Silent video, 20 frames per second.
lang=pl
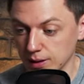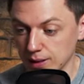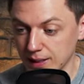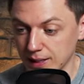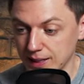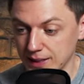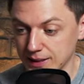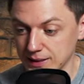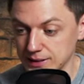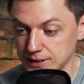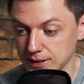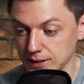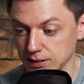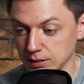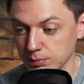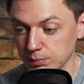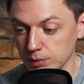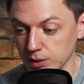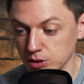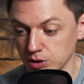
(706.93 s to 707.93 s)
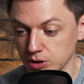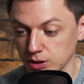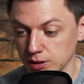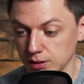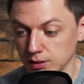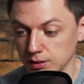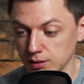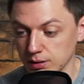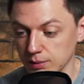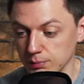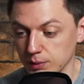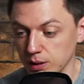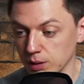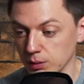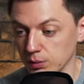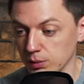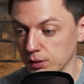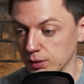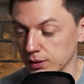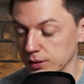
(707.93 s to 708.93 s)
akcent będzie
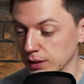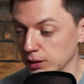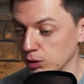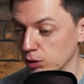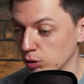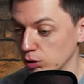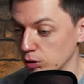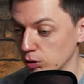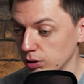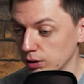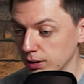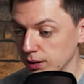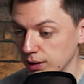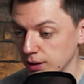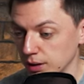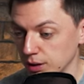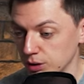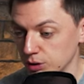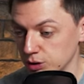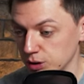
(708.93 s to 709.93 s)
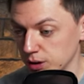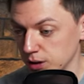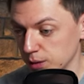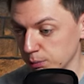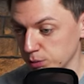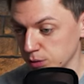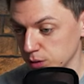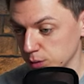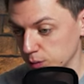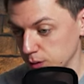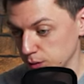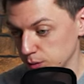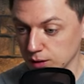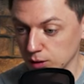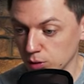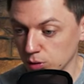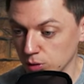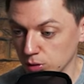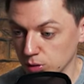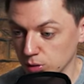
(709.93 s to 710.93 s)
miał ten kolor czyli na przykład ten
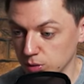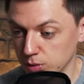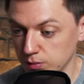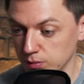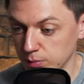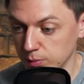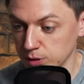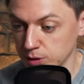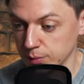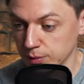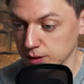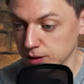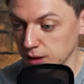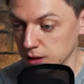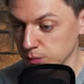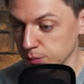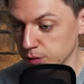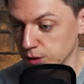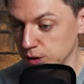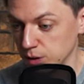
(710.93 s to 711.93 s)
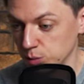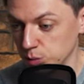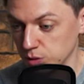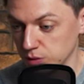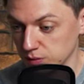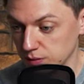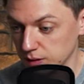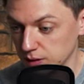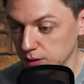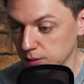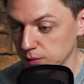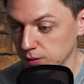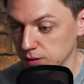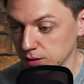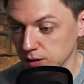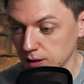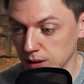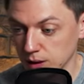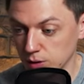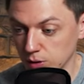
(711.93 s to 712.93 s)
kolor, który wybierzemy teraz będzie używany
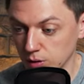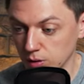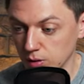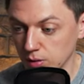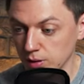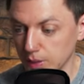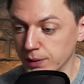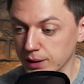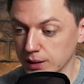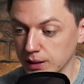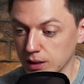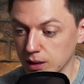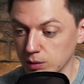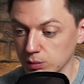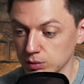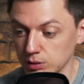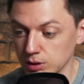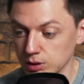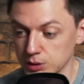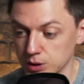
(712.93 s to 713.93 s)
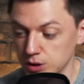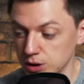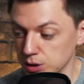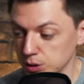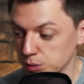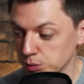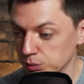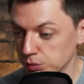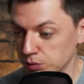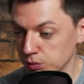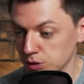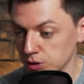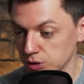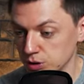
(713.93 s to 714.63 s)
jako background przycisków,